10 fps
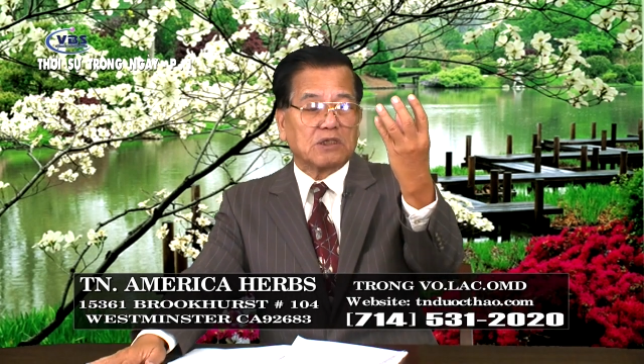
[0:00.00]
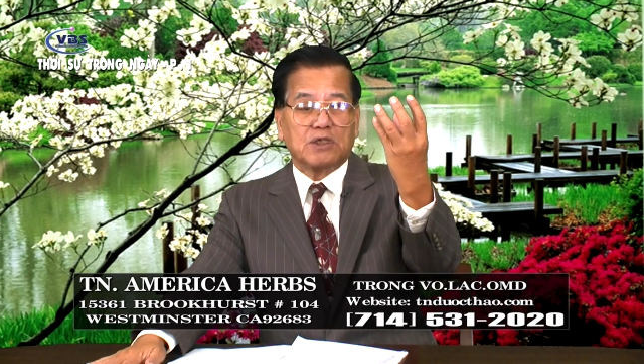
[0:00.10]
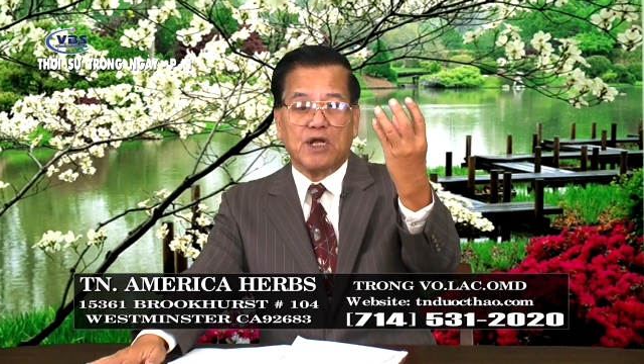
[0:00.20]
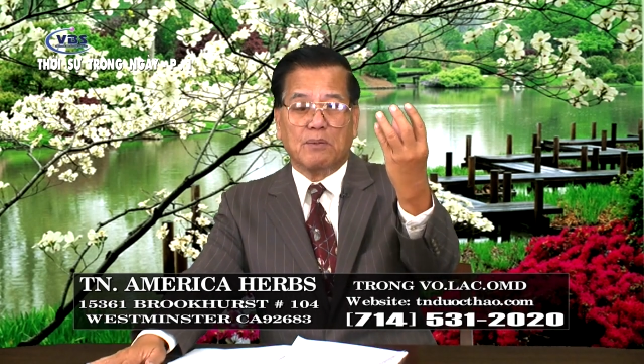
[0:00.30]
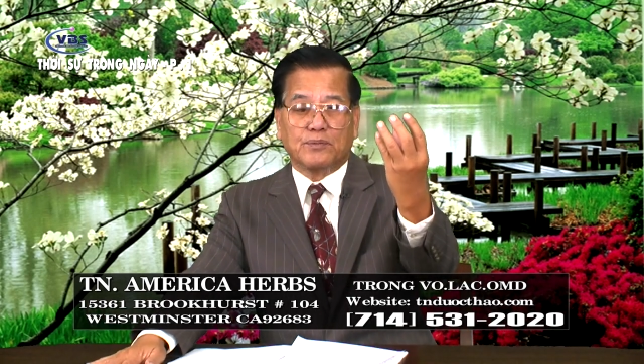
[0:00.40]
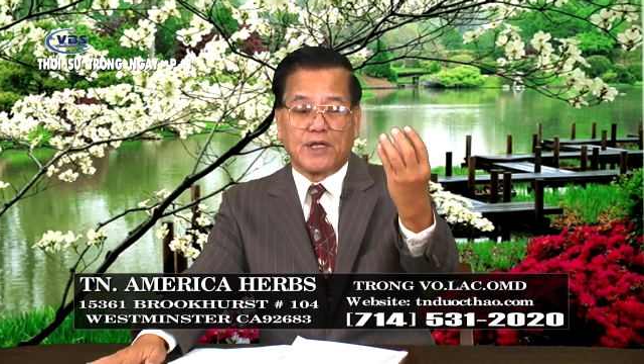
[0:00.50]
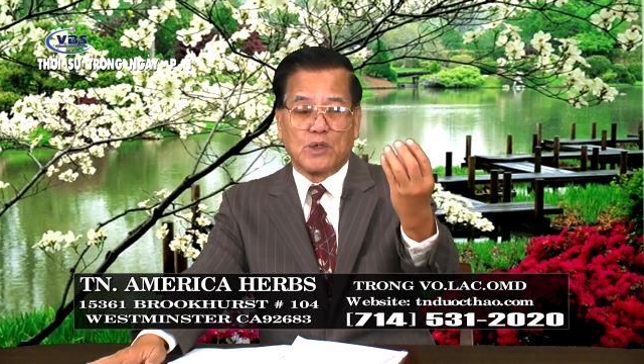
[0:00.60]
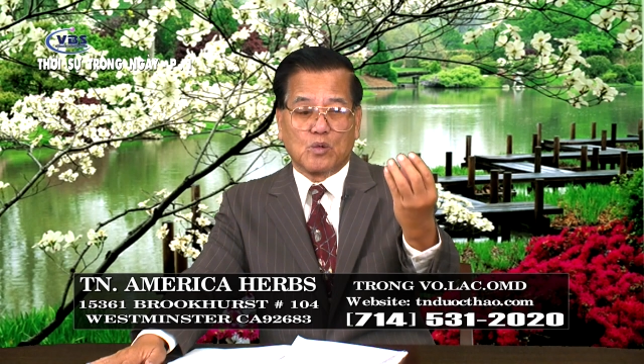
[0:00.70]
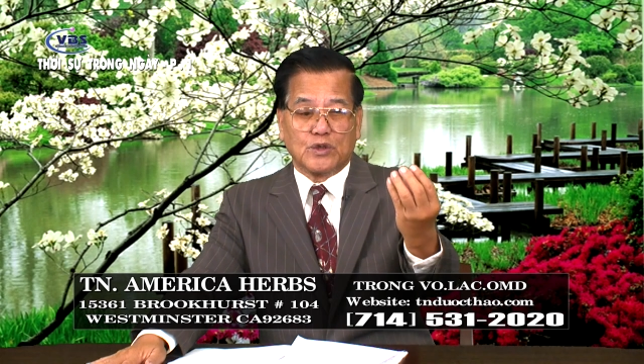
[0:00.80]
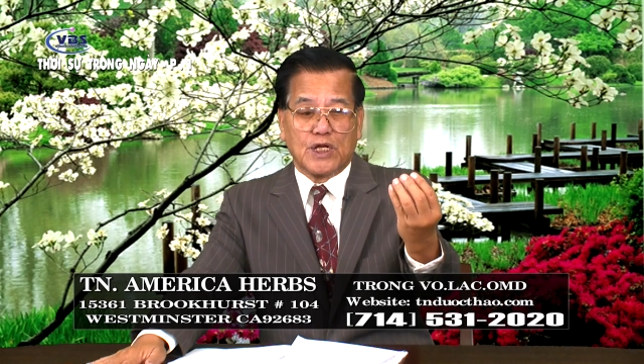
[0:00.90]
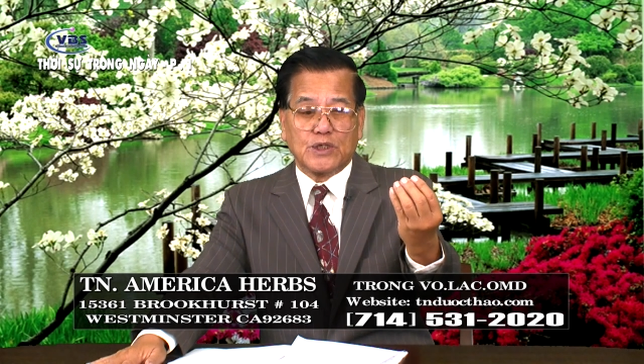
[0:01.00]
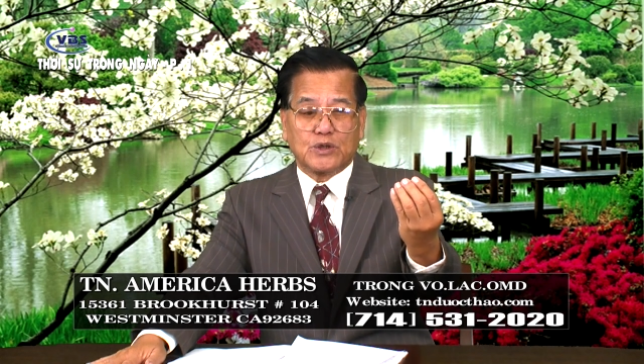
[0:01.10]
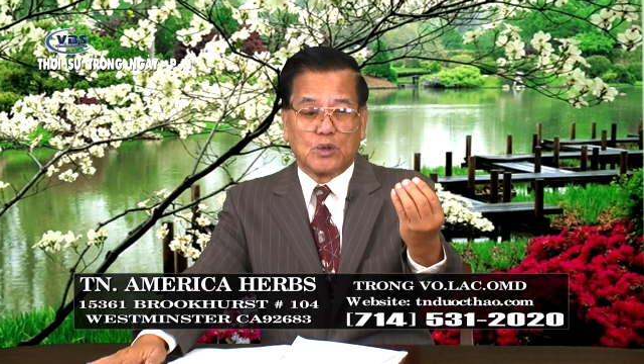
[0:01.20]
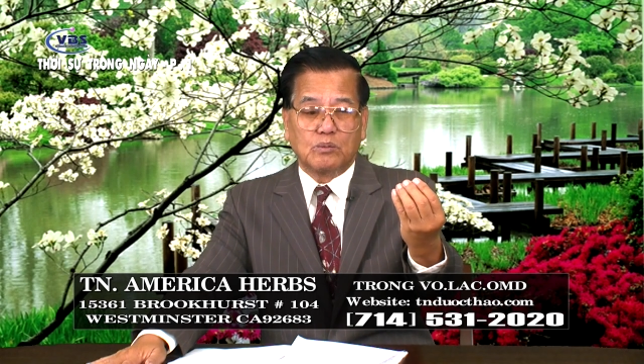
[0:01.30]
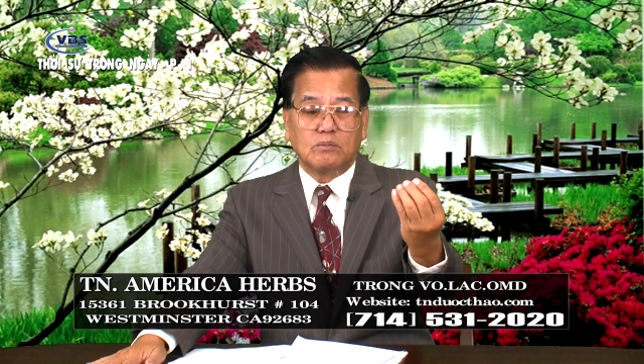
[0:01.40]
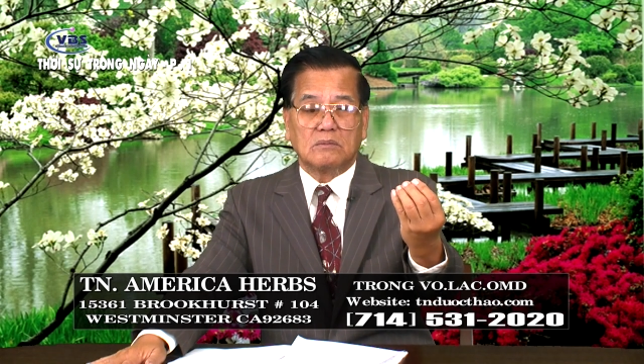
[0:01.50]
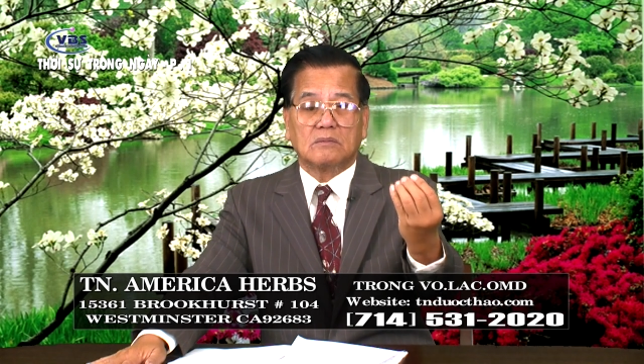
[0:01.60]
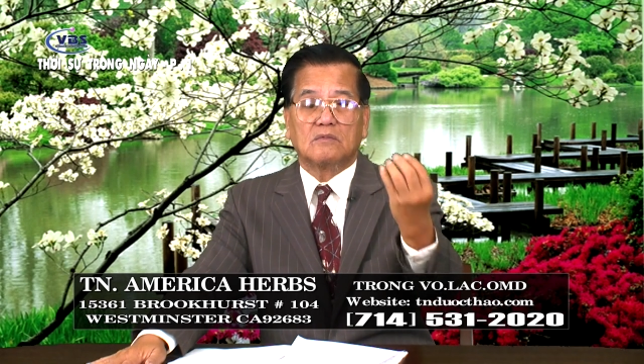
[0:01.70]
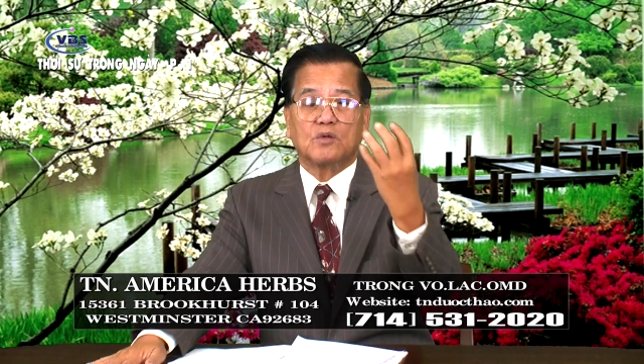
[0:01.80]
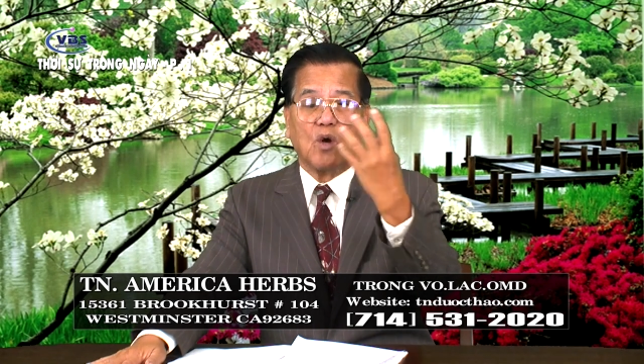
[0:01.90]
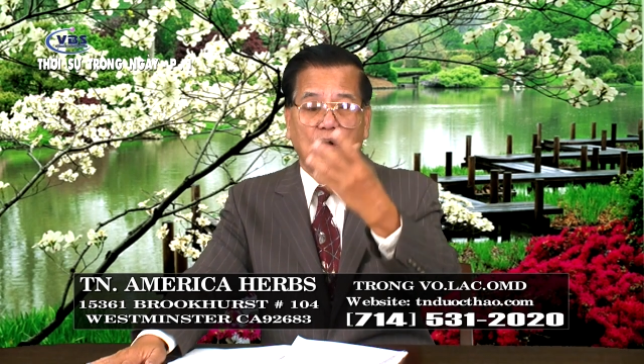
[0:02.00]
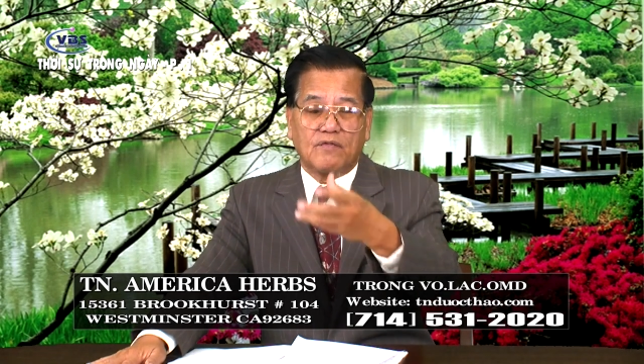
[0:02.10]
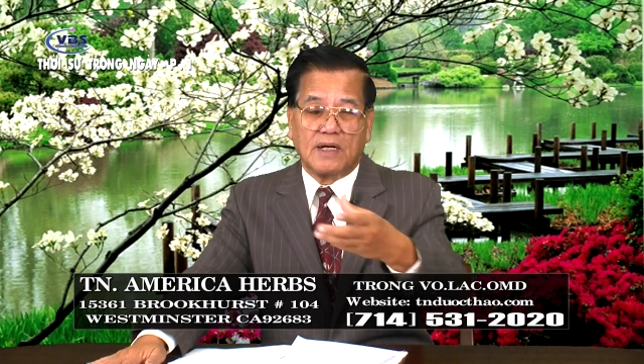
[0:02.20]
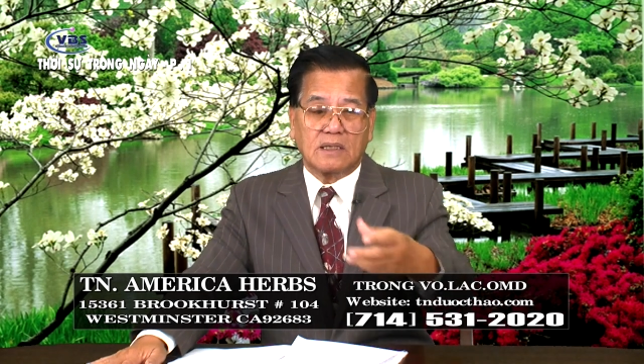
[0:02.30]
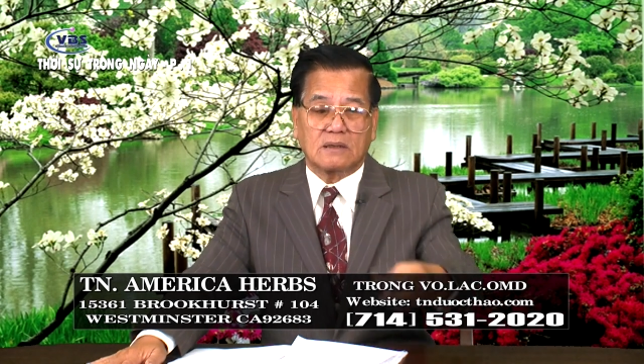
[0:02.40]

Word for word: niềm tin của dân chúng đối với